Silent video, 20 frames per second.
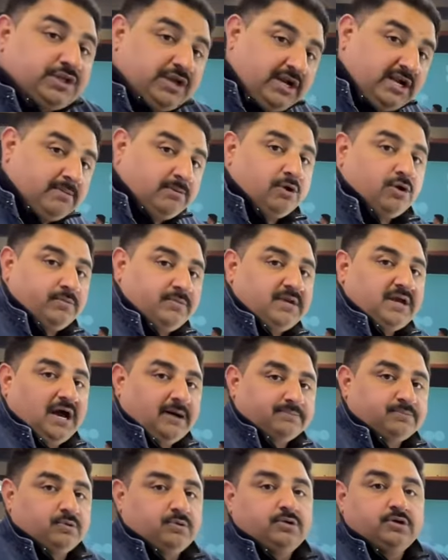थ्री डबल ओ भी
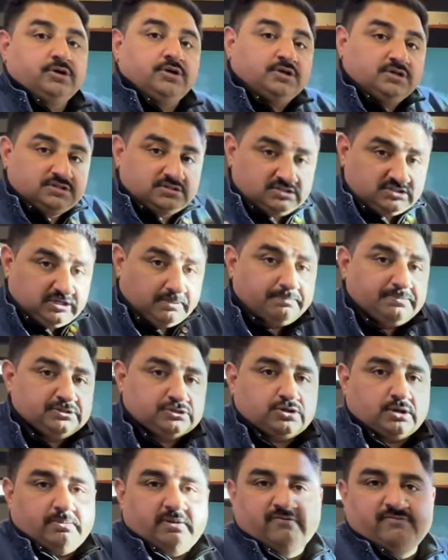आपको
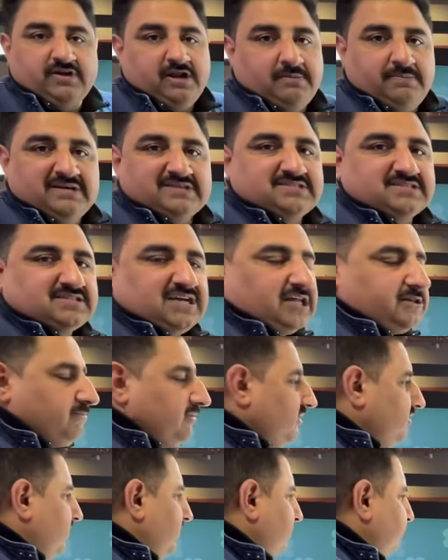छब्बीस सौ एम व्हील बेस के साथ
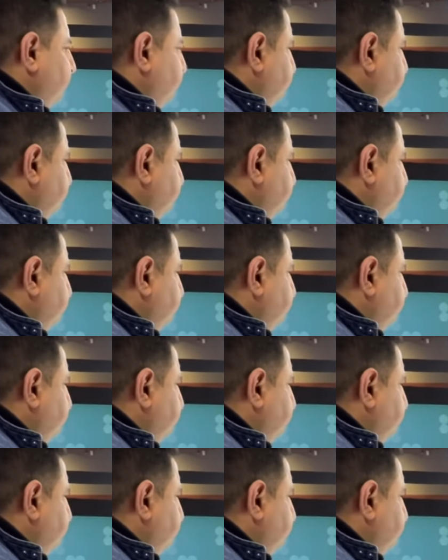मिलती है